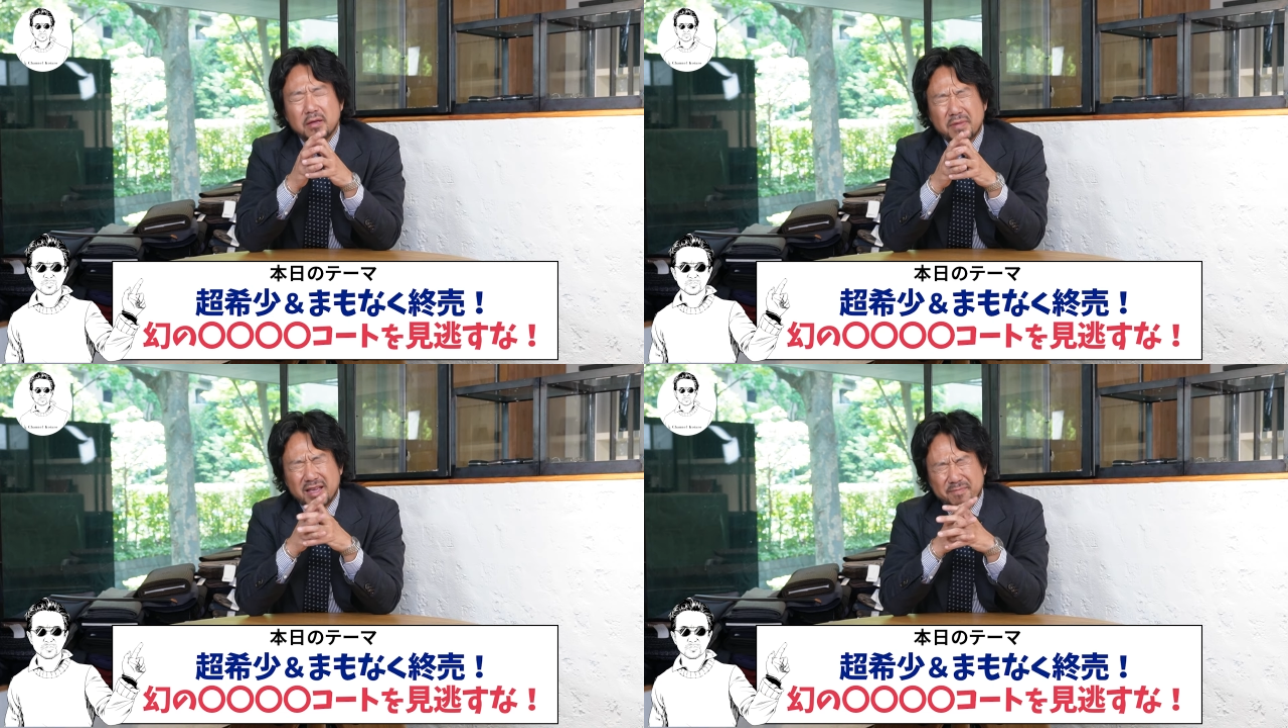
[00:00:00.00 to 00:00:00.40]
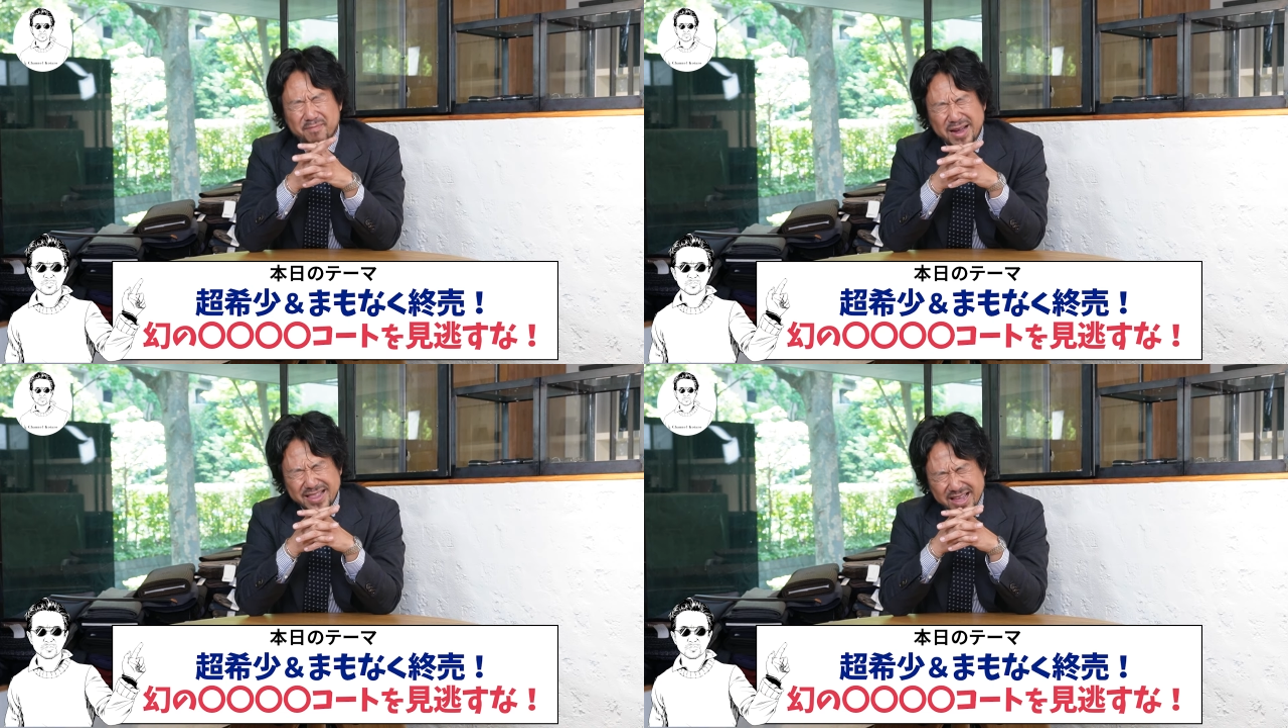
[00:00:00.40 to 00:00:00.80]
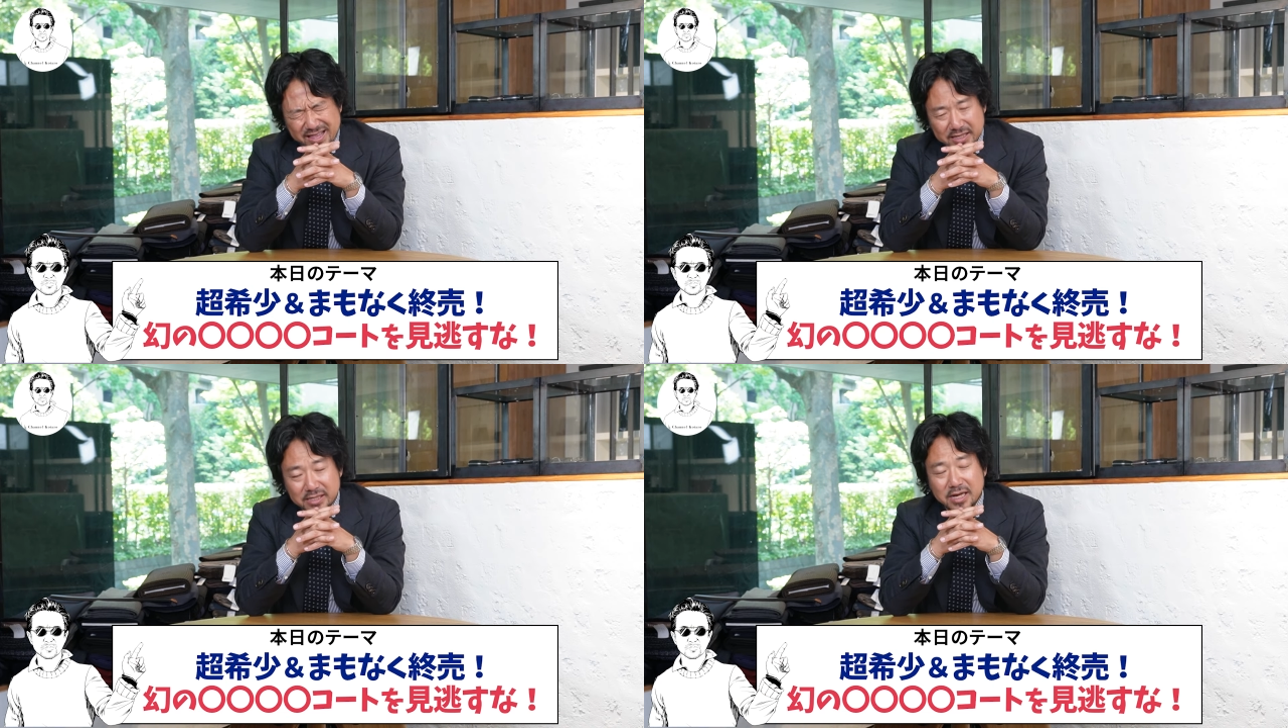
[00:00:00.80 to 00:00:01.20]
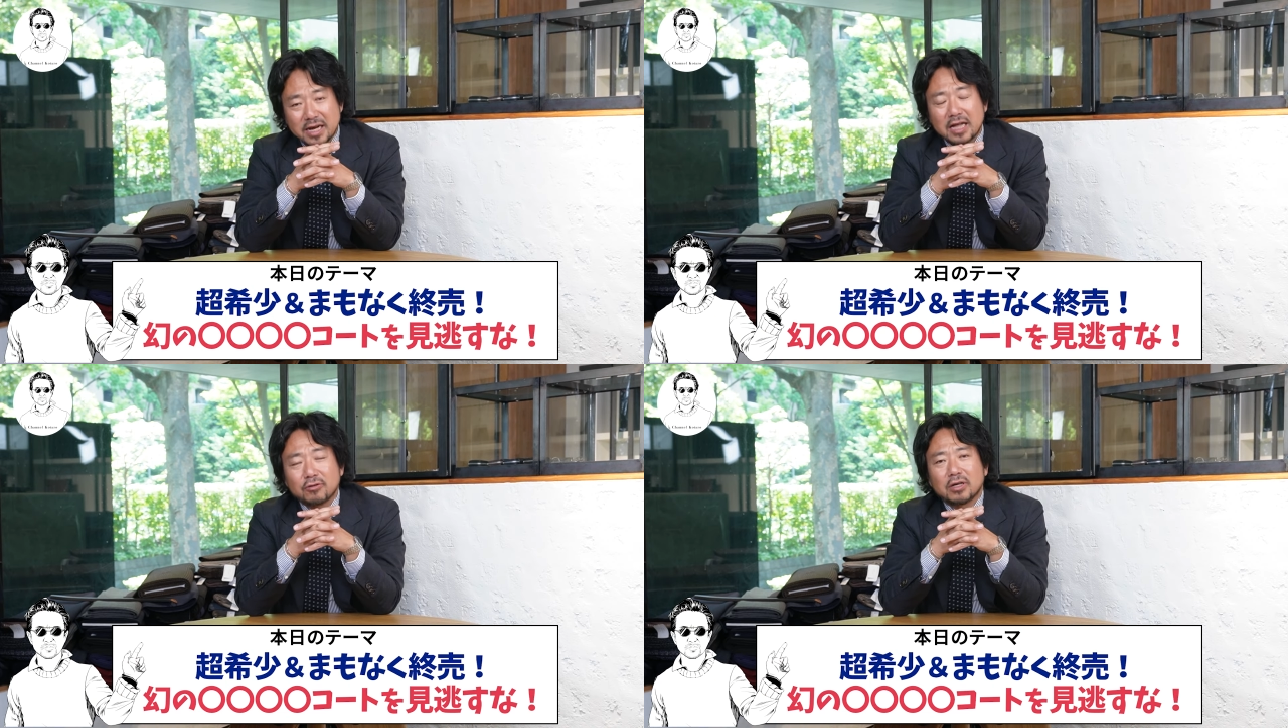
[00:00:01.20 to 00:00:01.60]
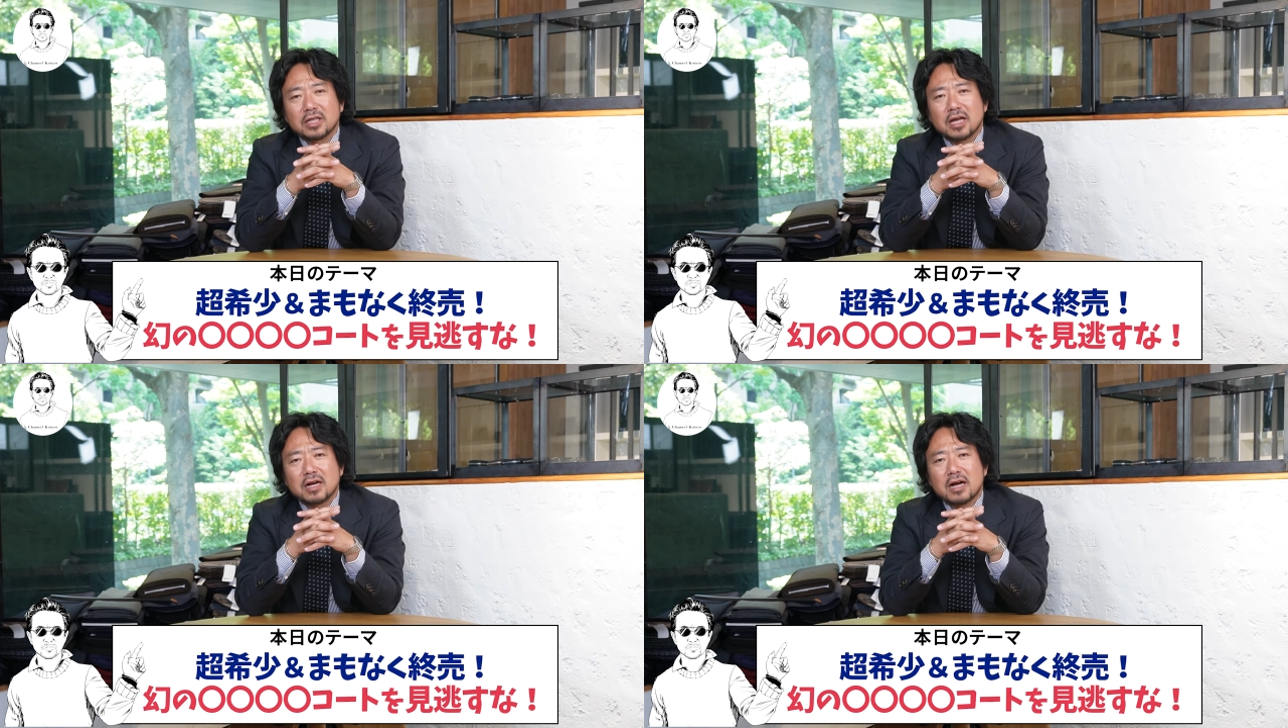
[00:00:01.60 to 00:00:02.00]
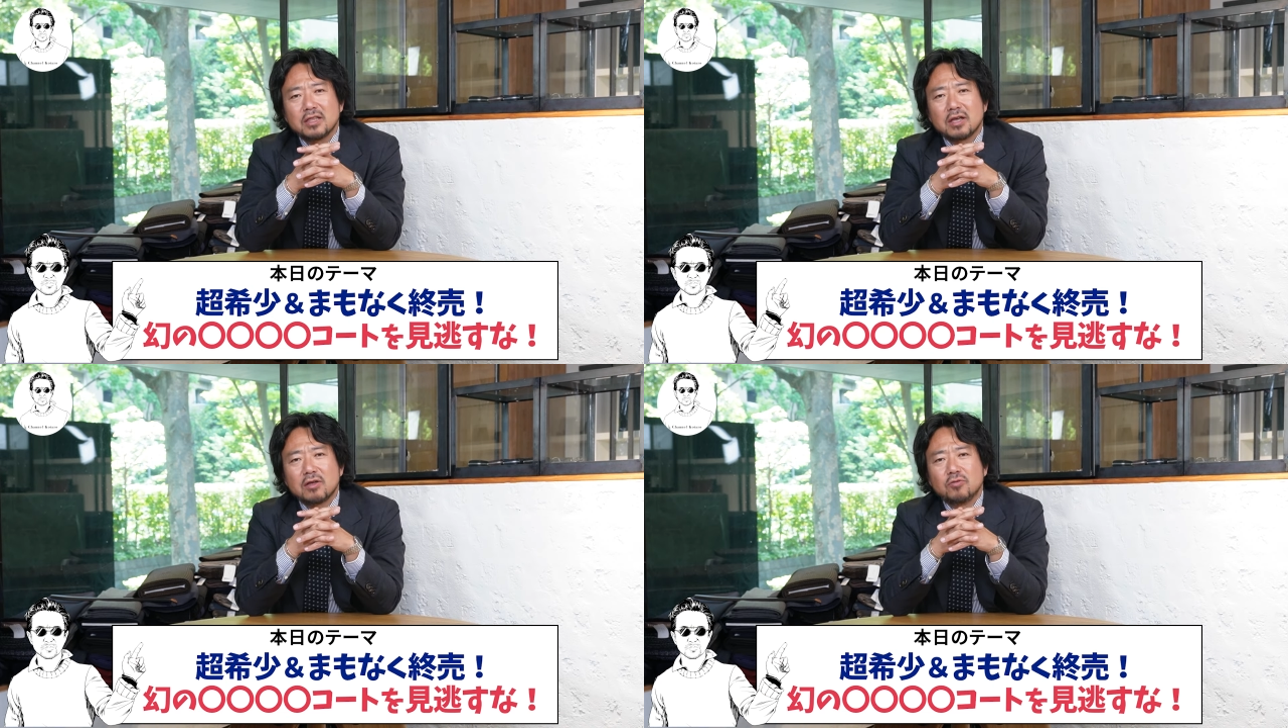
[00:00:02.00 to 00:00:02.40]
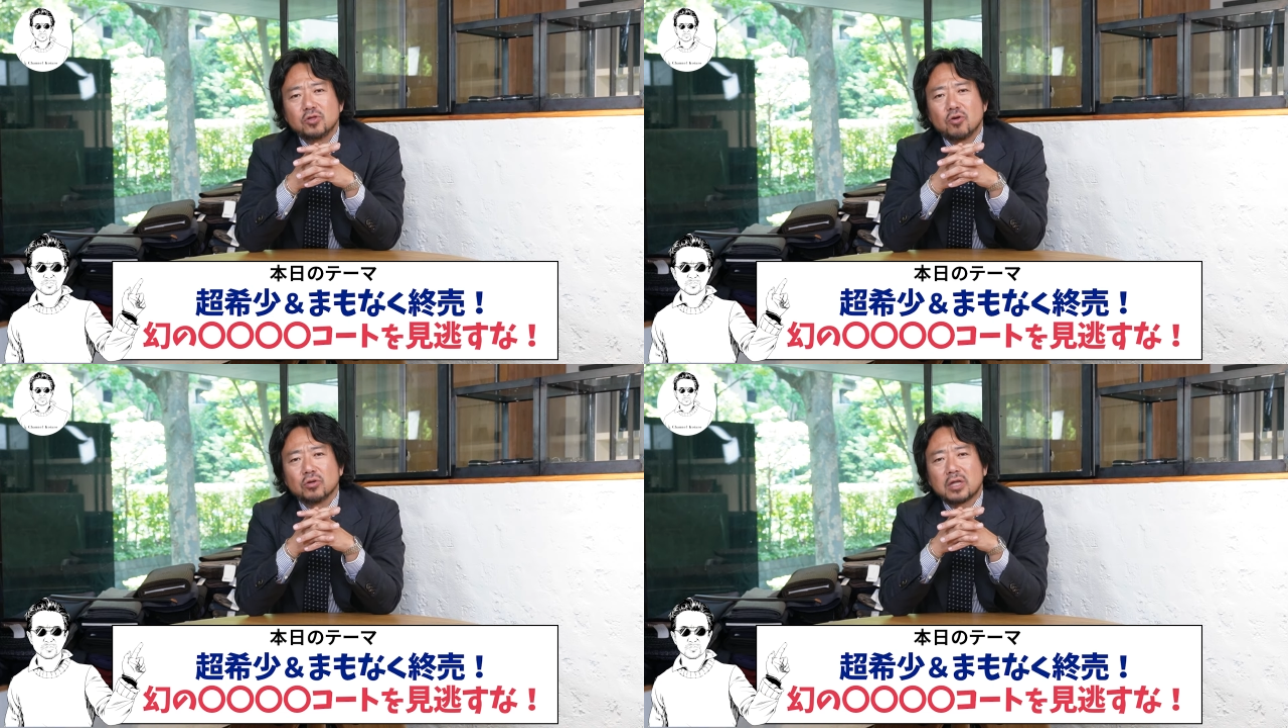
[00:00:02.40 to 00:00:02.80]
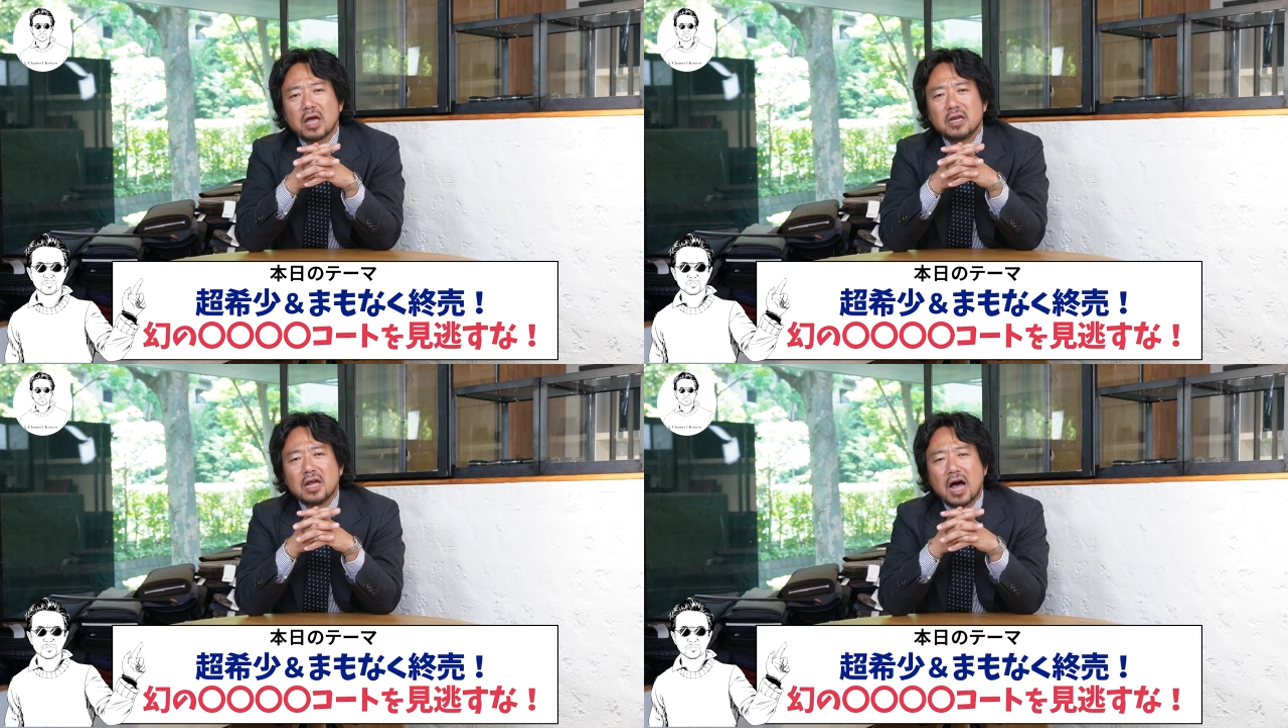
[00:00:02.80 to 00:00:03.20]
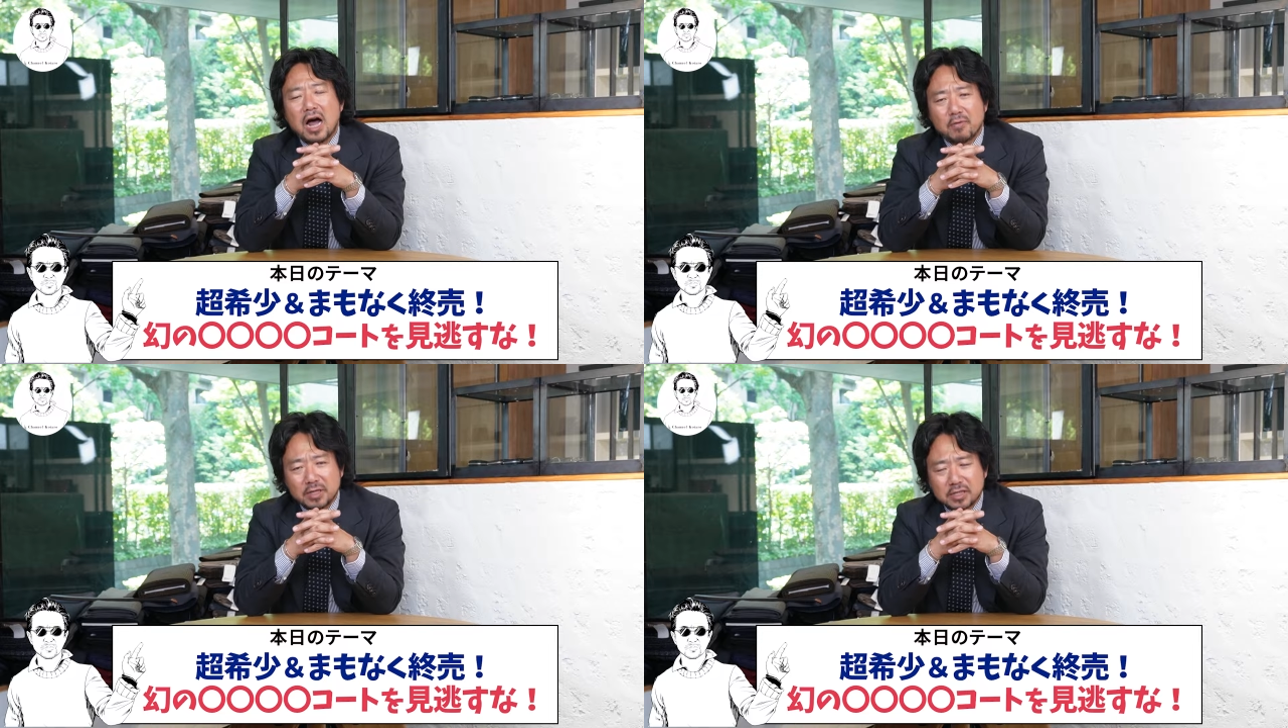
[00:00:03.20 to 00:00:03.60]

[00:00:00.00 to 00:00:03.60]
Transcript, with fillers: えー、まだですねなんとか展開できる状態にありま